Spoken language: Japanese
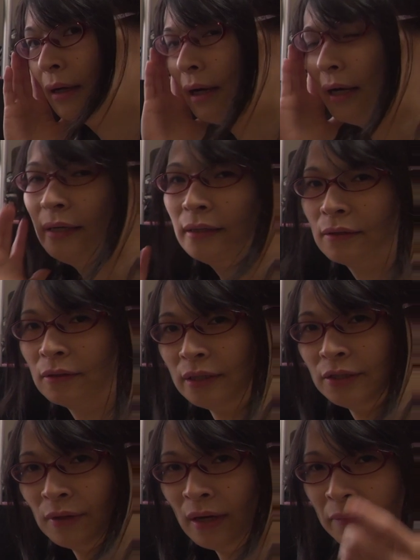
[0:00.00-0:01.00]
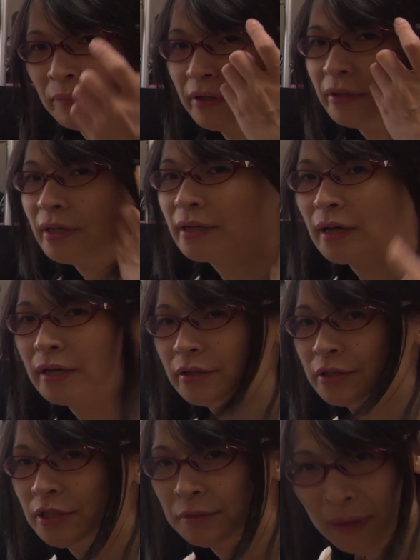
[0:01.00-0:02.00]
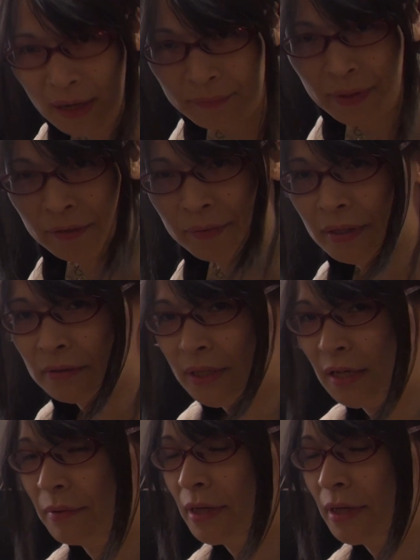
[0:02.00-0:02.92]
はい、こんにちは。ビューティー系 YouTuber、めぐみでござい